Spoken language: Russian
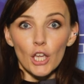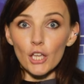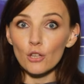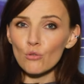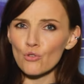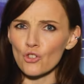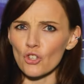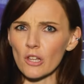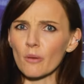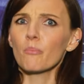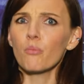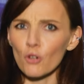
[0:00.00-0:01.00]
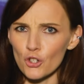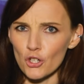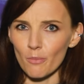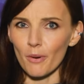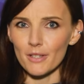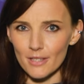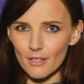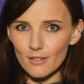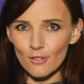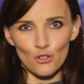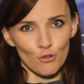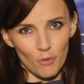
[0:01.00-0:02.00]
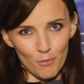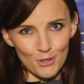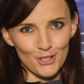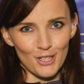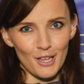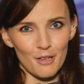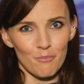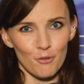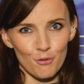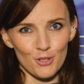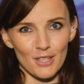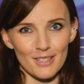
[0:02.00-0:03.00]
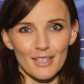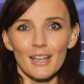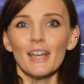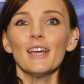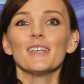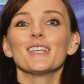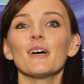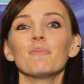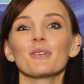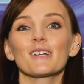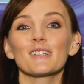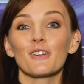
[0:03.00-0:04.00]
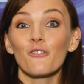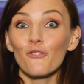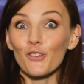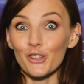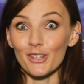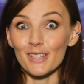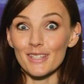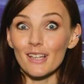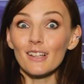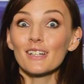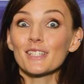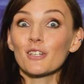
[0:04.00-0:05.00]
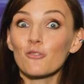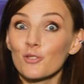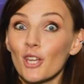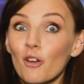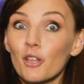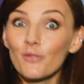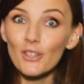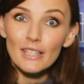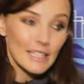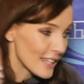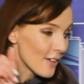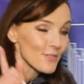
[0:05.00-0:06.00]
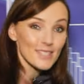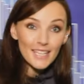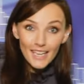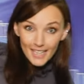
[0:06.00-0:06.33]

И нужно ли больше потеть, чтобы быстрее похудеть? Я приехала в фитнес-зал, где узнаю ответы на все